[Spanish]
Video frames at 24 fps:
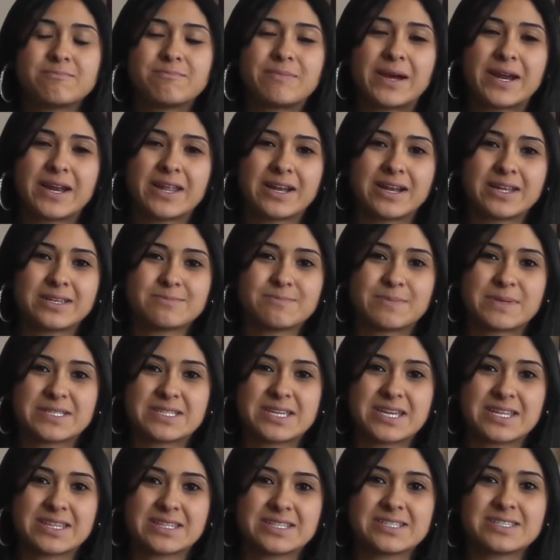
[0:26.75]
para las
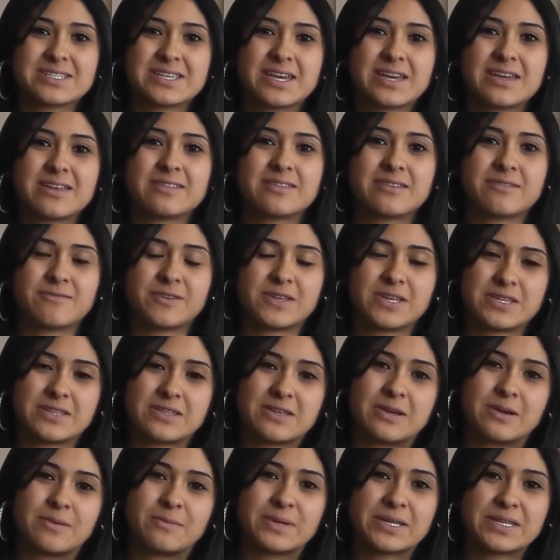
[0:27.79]
pacientes que
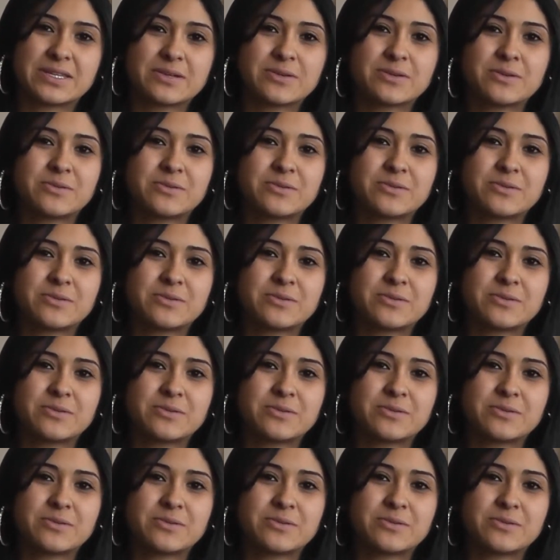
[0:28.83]
definitivamente